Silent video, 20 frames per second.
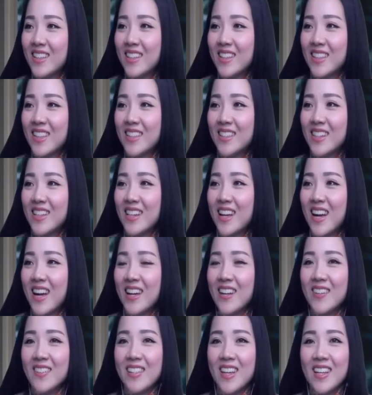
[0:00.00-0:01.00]
Em sẽ
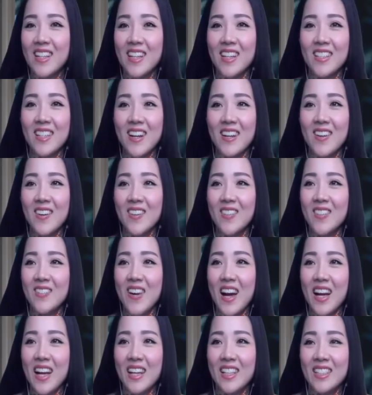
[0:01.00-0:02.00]
kể câu chuyện này cho cô chú
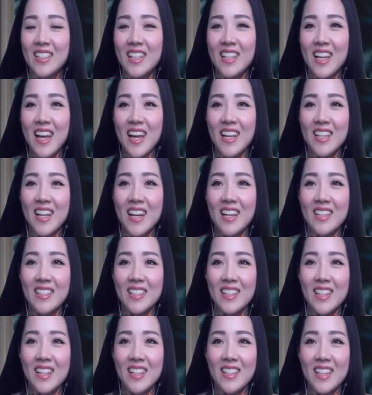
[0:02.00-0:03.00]
bác các anh chị nghe nha
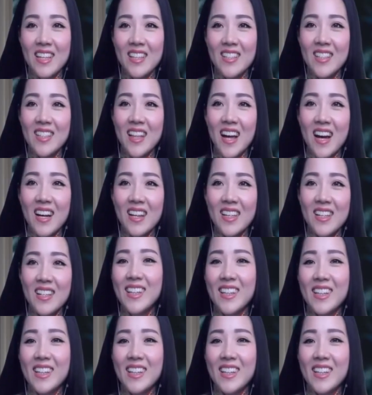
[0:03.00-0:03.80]
Đây là chuyện có thật á